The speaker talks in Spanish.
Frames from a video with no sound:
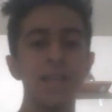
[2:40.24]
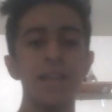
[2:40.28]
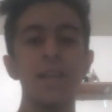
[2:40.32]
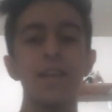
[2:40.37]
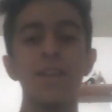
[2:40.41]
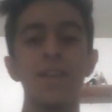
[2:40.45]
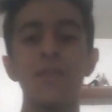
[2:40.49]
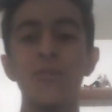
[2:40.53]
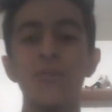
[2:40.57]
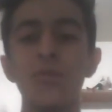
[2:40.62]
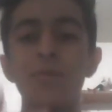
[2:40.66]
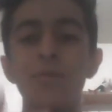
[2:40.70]

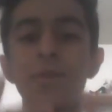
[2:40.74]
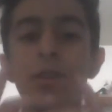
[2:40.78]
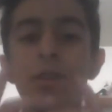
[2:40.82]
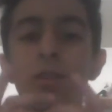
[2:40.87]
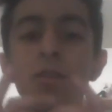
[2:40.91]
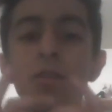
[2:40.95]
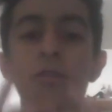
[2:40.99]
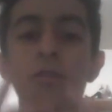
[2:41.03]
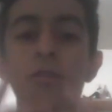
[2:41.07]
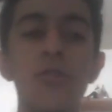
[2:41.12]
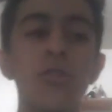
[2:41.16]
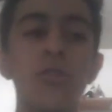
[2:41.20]
Número
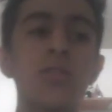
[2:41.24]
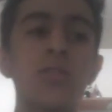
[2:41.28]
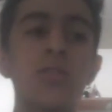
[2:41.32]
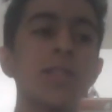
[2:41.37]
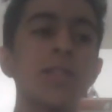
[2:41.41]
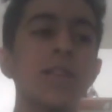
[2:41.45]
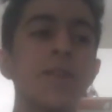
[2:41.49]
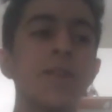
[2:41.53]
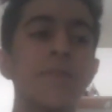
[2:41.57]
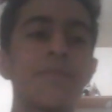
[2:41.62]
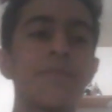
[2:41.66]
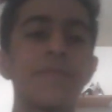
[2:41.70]
12.
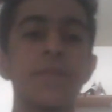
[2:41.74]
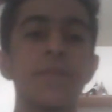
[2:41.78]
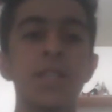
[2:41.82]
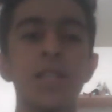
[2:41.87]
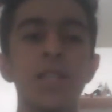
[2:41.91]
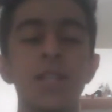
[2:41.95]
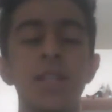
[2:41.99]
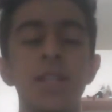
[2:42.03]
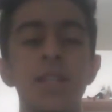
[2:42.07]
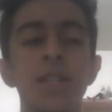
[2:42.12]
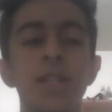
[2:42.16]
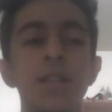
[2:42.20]

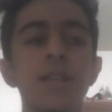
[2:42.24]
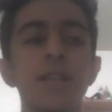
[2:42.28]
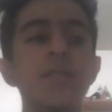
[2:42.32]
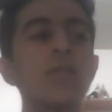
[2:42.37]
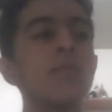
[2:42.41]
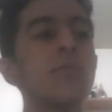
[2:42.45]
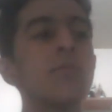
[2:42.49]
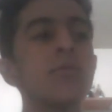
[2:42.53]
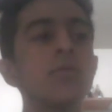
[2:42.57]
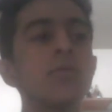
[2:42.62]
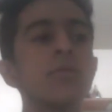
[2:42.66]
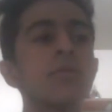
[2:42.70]
Eh, como
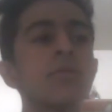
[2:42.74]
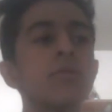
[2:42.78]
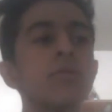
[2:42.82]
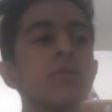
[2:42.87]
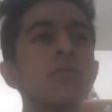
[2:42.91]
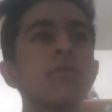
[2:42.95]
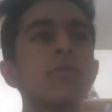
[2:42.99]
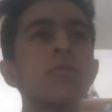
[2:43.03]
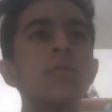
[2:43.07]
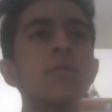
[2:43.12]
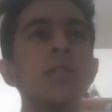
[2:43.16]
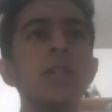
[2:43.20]

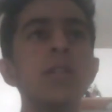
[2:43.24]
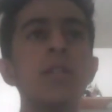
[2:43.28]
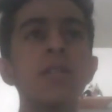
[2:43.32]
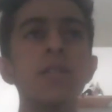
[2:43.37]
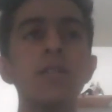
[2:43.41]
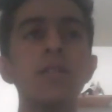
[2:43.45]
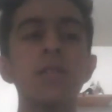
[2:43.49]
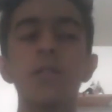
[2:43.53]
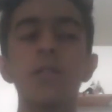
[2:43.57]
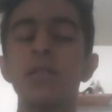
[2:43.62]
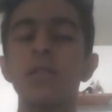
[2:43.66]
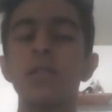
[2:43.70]
youtuber
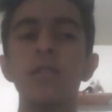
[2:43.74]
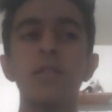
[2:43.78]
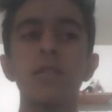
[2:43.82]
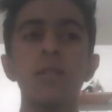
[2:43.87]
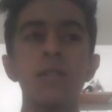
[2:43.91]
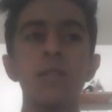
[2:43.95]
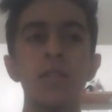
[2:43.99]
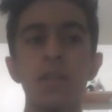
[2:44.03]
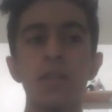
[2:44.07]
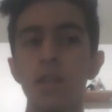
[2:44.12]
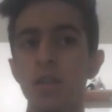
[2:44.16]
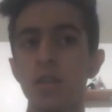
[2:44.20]
creo
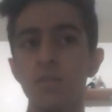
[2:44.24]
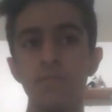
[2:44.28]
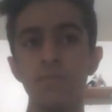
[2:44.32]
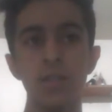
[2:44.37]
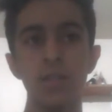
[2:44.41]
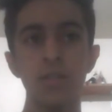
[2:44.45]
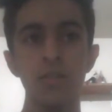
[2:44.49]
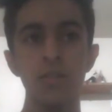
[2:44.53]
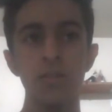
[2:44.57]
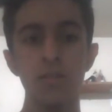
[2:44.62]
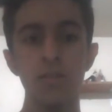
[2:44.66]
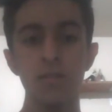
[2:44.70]
que
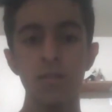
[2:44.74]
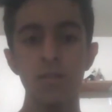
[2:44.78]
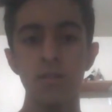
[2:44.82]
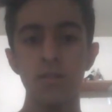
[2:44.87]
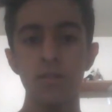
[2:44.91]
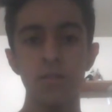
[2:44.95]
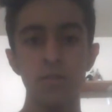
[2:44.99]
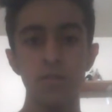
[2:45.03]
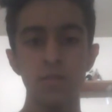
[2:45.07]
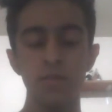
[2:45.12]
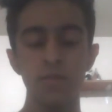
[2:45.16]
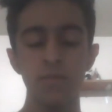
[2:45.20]
admiro
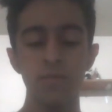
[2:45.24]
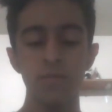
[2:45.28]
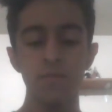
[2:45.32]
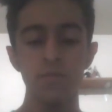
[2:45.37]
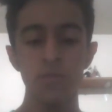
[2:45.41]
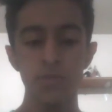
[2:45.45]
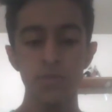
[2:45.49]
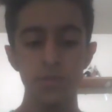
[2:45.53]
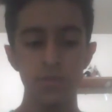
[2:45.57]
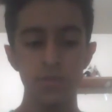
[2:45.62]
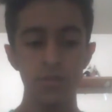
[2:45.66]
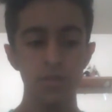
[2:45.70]

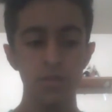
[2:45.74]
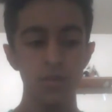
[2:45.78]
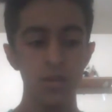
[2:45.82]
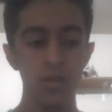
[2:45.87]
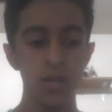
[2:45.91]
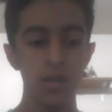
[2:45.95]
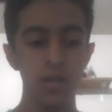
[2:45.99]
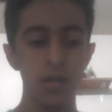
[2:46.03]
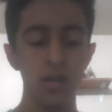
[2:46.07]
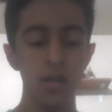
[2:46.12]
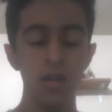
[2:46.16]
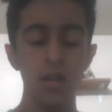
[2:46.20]
mucho
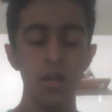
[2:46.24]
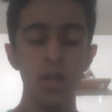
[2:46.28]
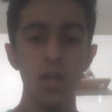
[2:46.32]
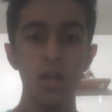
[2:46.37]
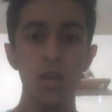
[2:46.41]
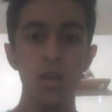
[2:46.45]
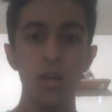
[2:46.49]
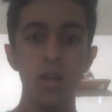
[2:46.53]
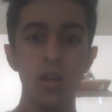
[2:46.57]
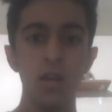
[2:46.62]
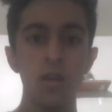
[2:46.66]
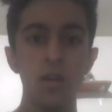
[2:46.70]
a
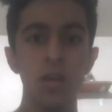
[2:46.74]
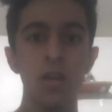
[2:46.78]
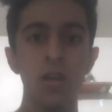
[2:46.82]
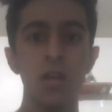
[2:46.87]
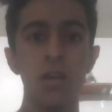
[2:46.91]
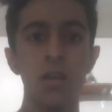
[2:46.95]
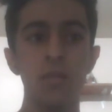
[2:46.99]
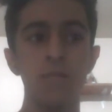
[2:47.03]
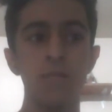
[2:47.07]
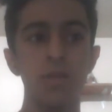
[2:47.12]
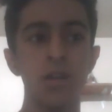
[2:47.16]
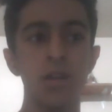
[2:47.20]

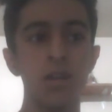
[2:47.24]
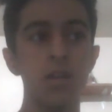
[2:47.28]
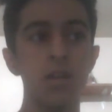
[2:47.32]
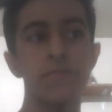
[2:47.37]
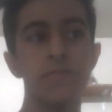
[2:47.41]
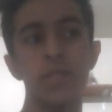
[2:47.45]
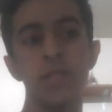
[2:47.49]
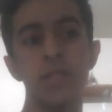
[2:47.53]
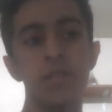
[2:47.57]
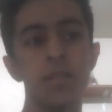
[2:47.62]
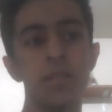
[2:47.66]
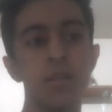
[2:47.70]
Germán
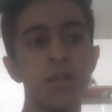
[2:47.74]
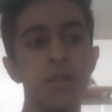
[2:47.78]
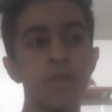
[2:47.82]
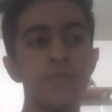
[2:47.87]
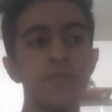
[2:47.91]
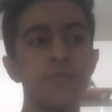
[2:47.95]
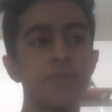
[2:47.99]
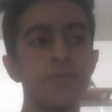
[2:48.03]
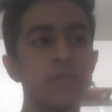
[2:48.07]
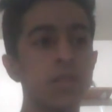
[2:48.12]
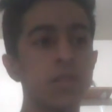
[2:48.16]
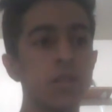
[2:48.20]
Garmendia,
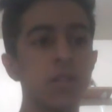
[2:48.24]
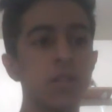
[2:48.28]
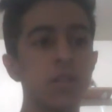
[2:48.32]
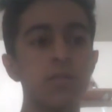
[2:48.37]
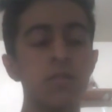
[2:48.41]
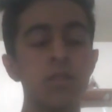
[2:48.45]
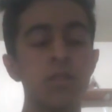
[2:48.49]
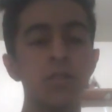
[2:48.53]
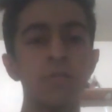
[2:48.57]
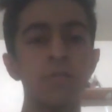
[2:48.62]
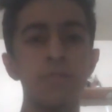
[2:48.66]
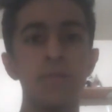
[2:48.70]
de Hola
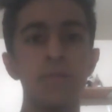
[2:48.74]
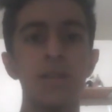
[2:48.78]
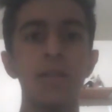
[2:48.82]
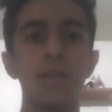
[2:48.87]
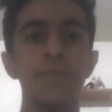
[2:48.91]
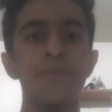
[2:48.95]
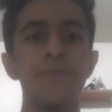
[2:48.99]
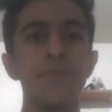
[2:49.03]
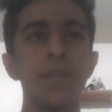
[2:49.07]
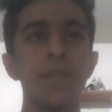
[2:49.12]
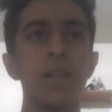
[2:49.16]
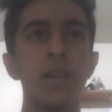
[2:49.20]
Germán,
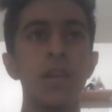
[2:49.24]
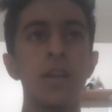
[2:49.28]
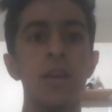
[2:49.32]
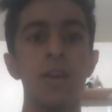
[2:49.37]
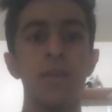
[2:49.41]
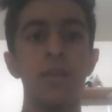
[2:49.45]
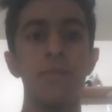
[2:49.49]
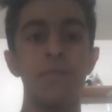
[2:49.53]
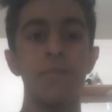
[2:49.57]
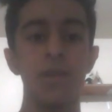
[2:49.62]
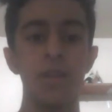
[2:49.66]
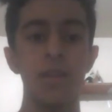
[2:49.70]
eh,
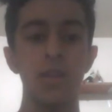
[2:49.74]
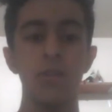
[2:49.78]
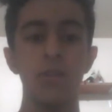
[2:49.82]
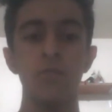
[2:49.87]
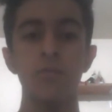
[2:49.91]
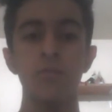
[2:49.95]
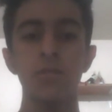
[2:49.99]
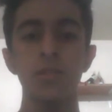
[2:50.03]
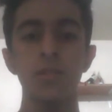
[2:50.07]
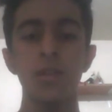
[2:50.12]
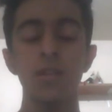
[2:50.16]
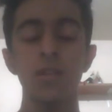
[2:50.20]
Mariano
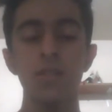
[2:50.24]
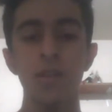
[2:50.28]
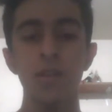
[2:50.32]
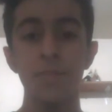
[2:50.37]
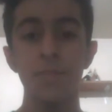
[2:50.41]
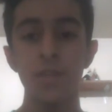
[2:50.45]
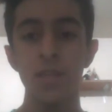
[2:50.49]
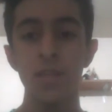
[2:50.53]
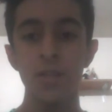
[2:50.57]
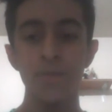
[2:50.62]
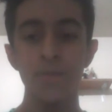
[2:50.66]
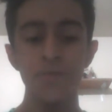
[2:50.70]
Bondal
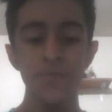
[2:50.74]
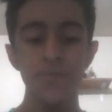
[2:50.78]
también